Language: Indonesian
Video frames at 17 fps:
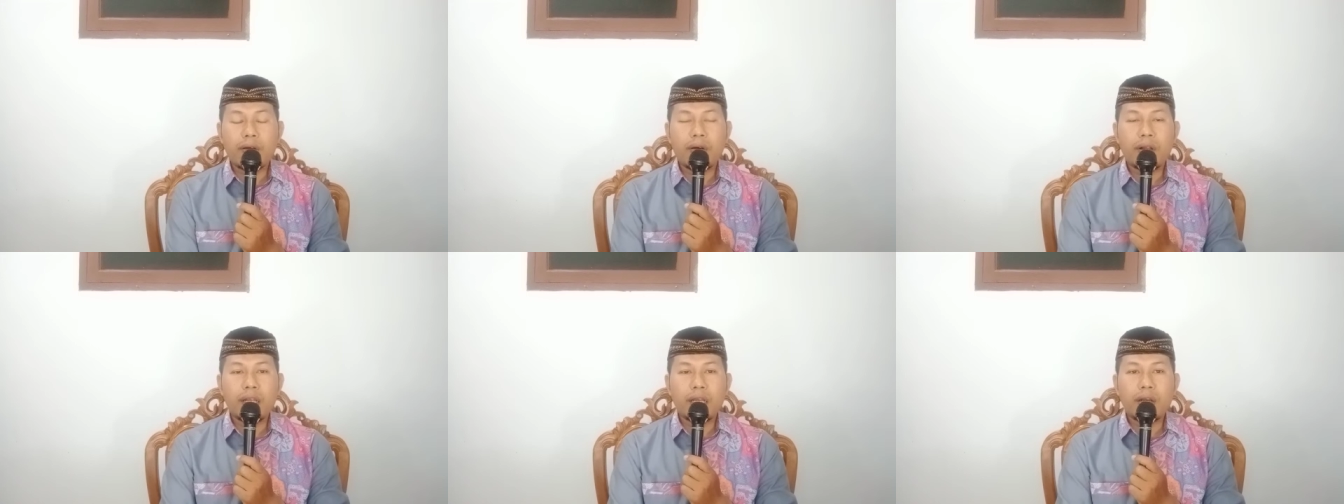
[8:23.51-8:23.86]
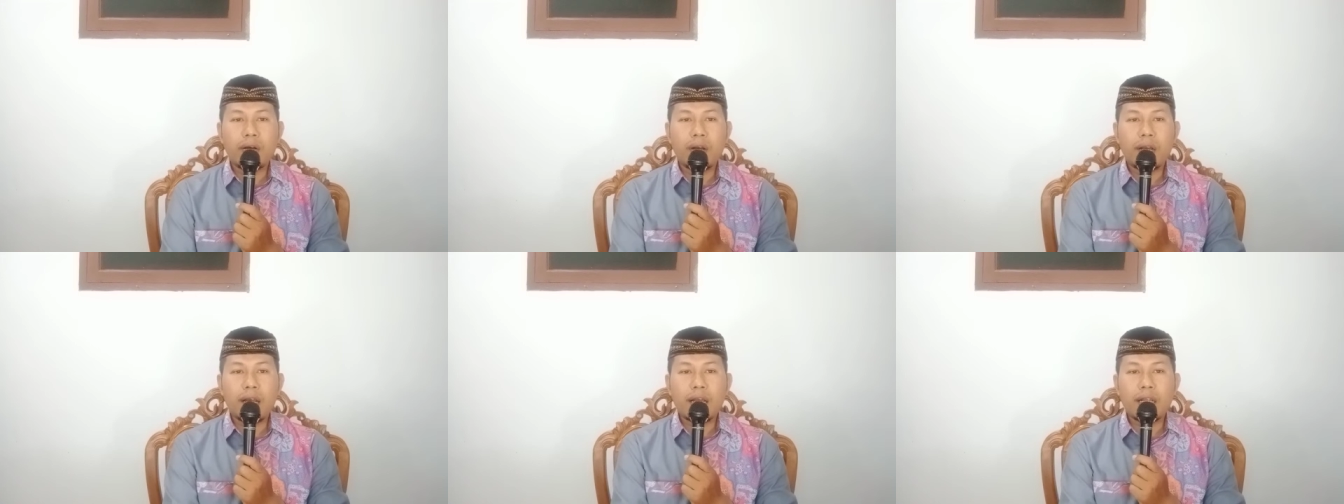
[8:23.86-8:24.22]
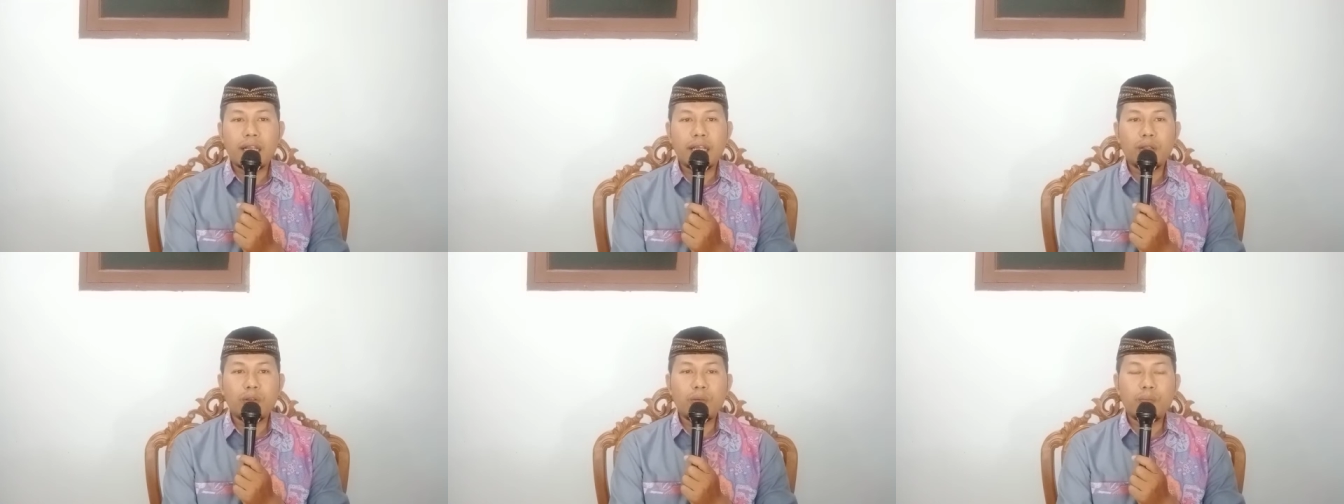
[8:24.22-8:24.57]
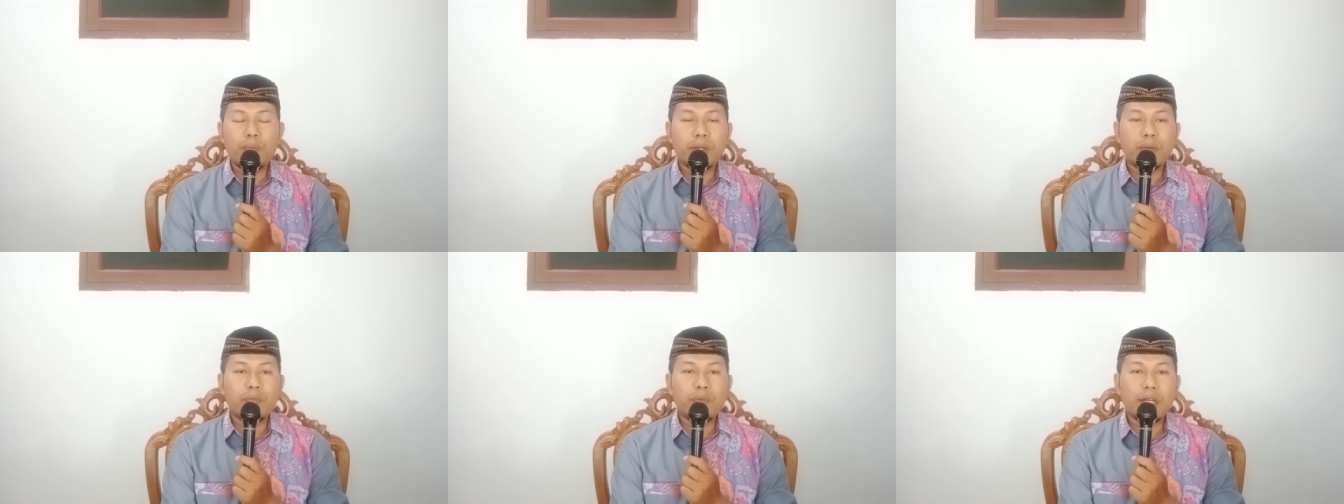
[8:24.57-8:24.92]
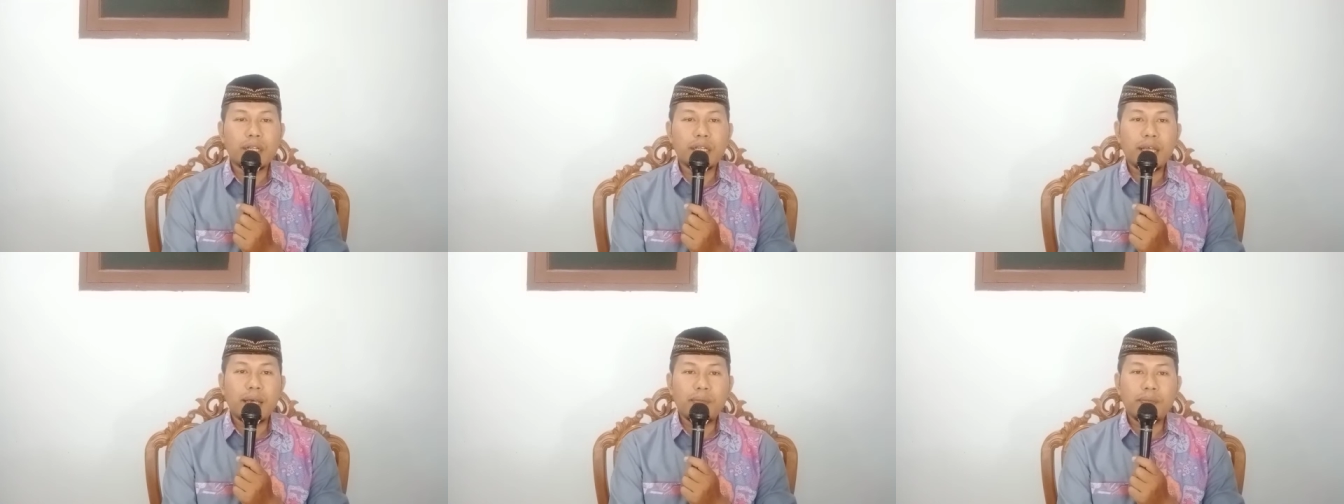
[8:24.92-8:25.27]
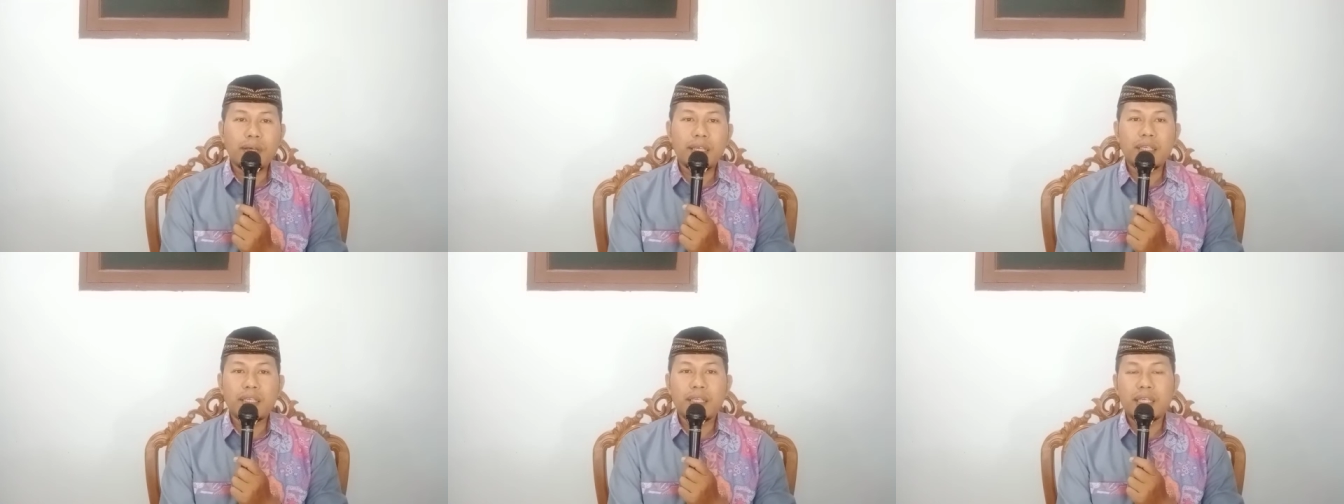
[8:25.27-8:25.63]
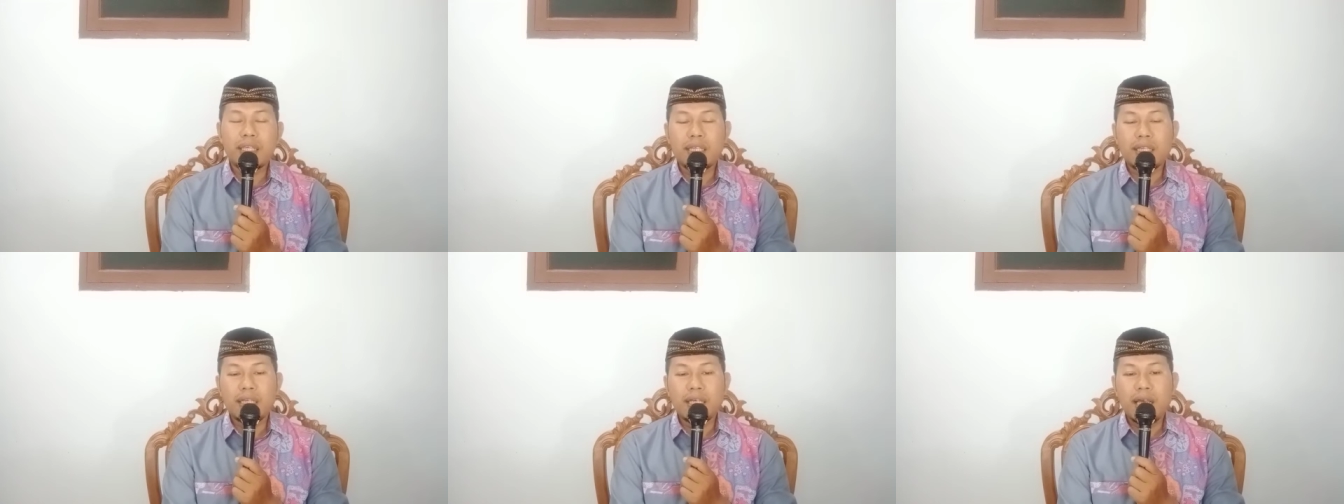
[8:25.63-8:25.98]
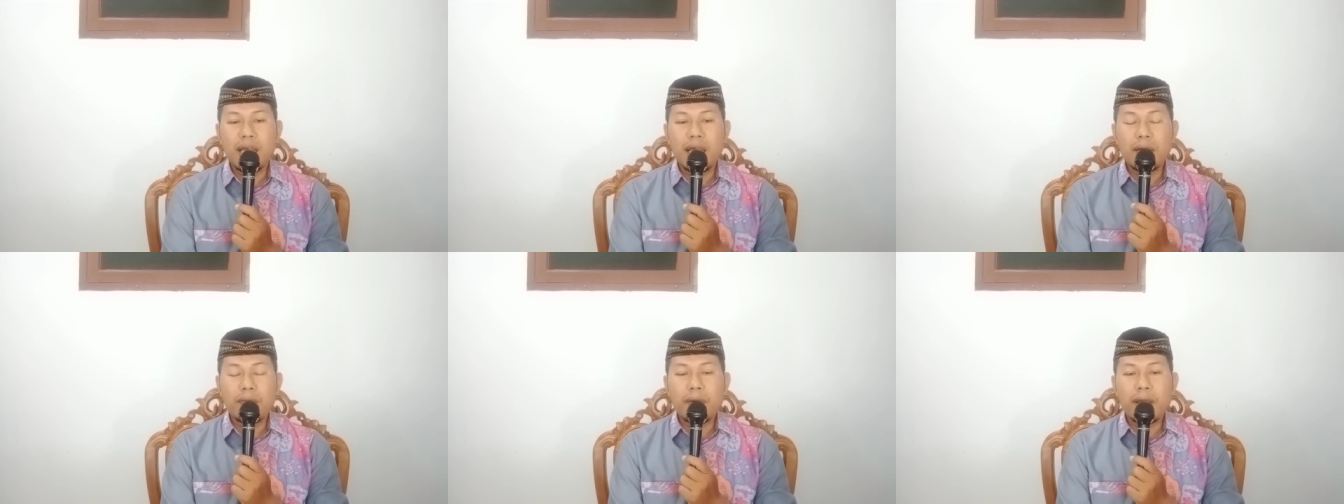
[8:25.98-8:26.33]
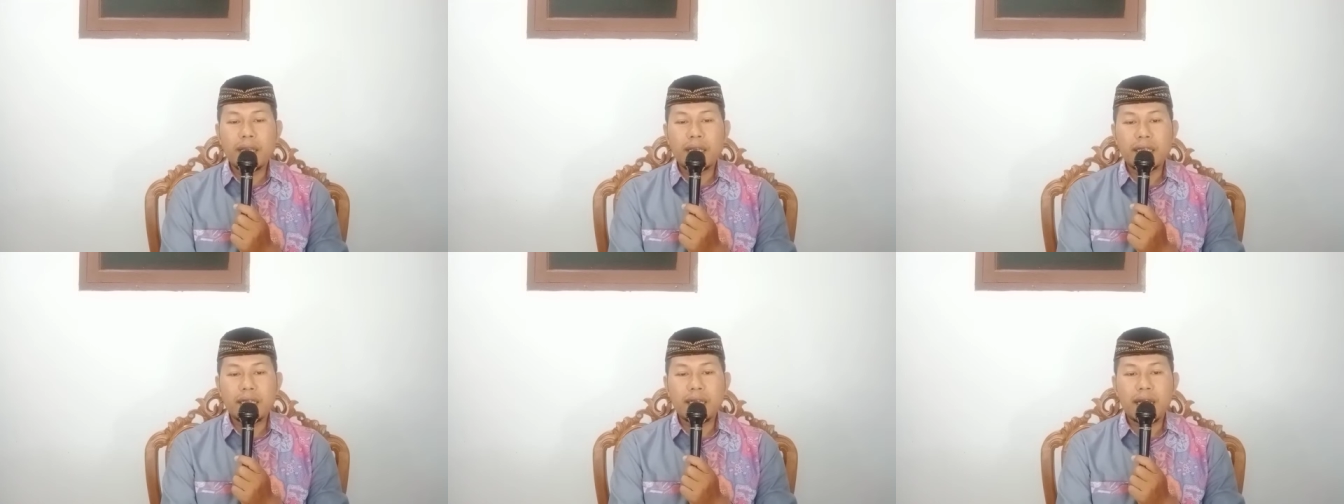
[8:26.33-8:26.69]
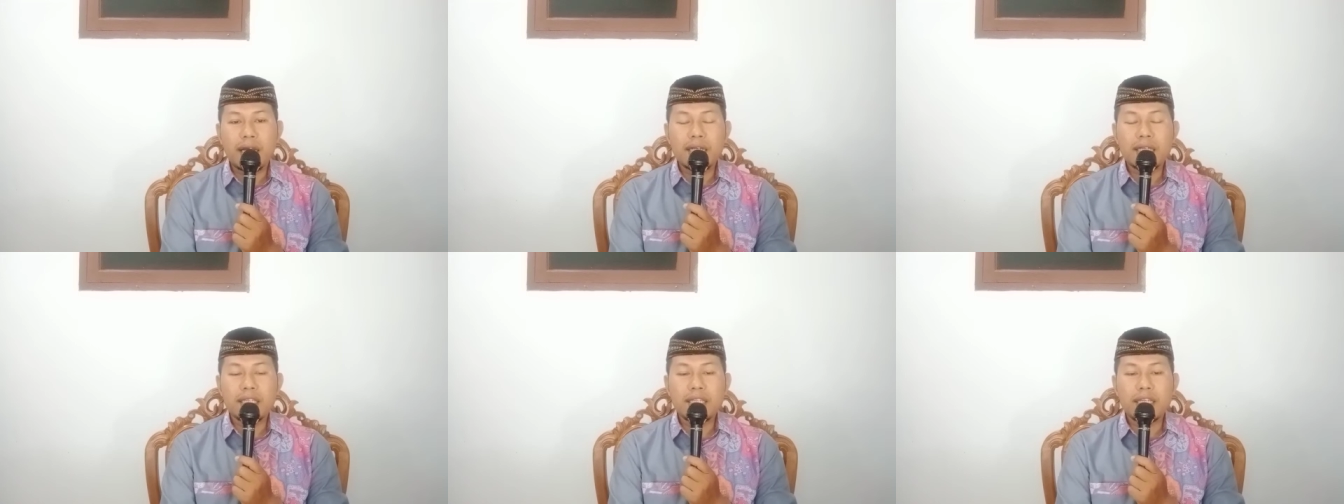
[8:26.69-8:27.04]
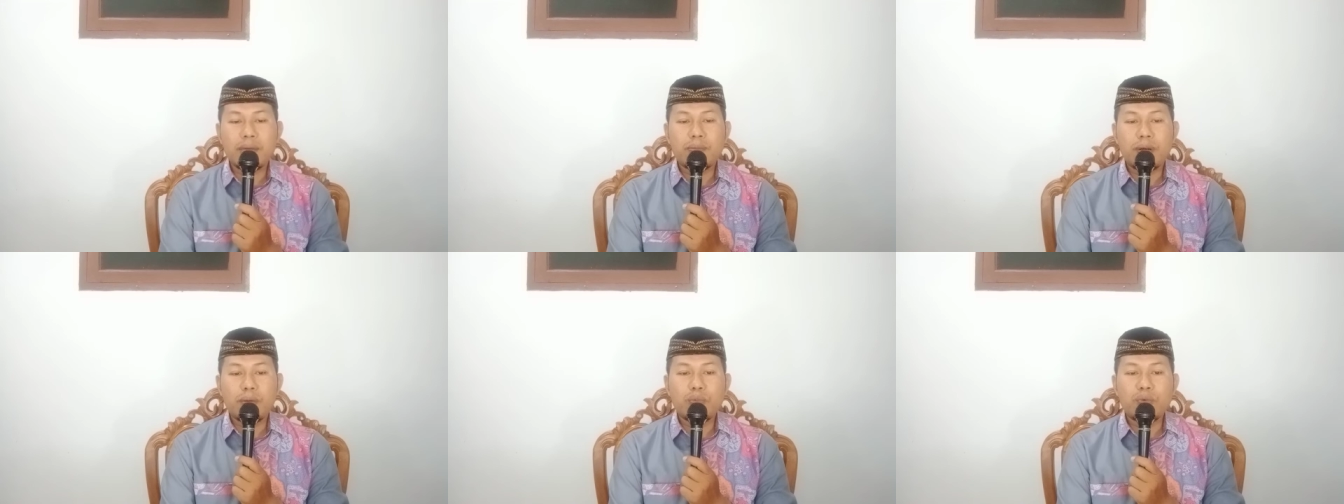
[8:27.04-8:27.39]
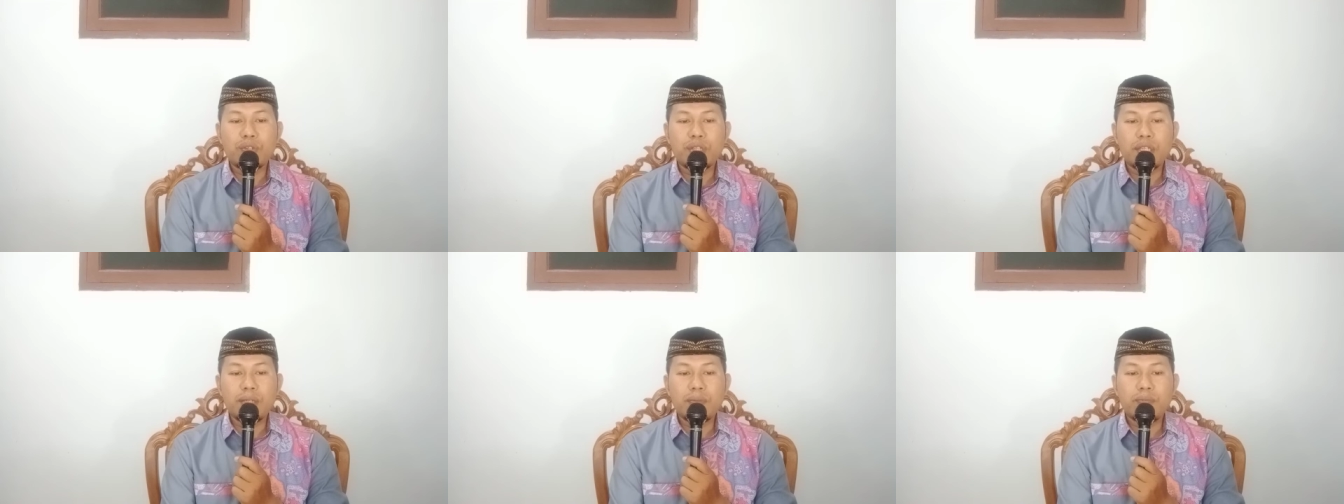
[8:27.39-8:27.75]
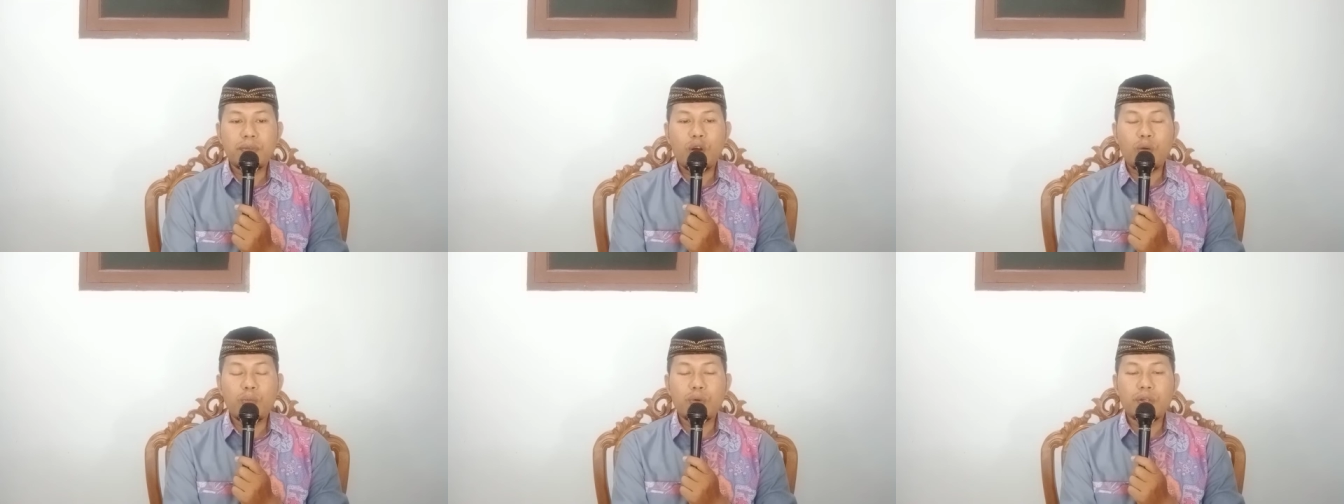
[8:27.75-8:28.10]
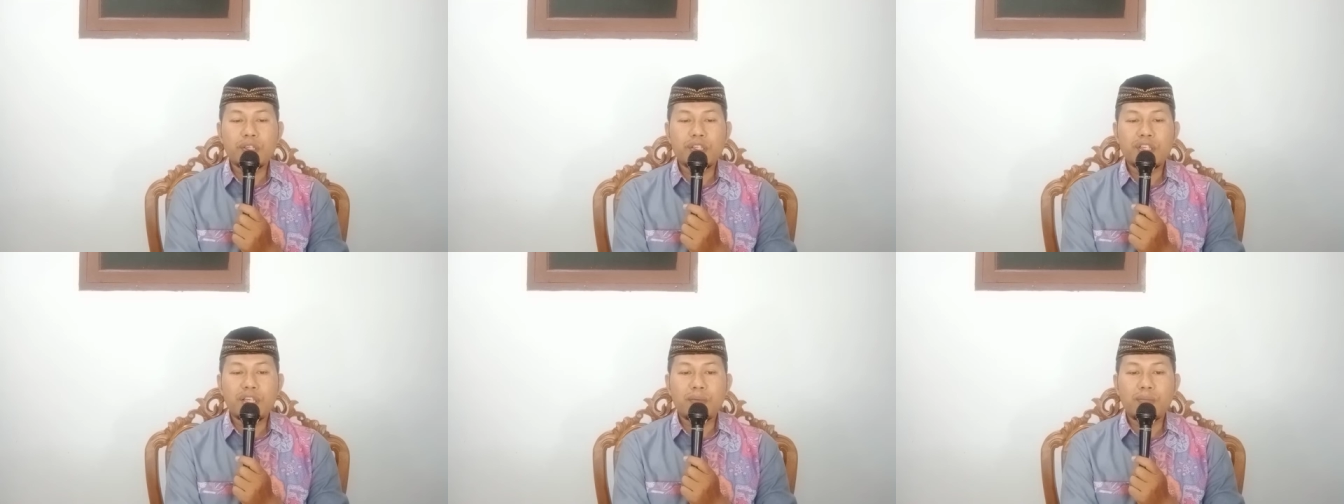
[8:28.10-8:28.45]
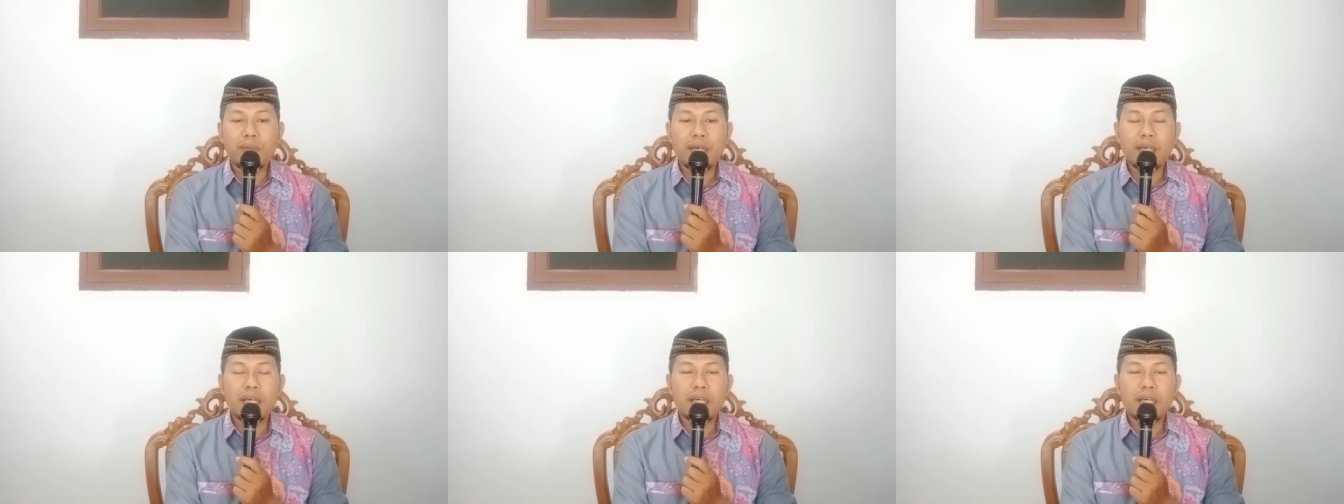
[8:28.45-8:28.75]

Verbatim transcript: Oleh karena itu berbuat damai baik dengan sesama muslim maupun sesama